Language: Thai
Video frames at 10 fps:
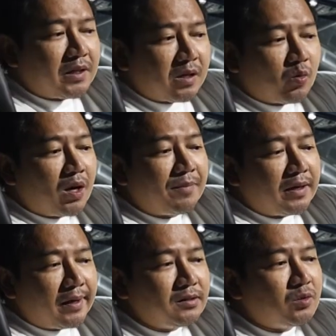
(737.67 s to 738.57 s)
ถือว่าเป็
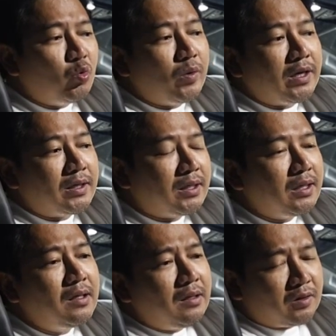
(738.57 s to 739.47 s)
น SUV
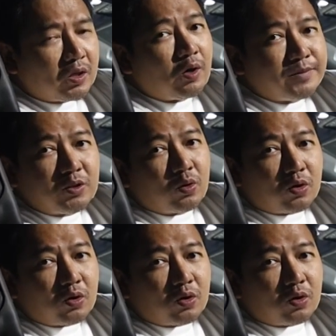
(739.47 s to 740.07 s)
ที่ตอบโจ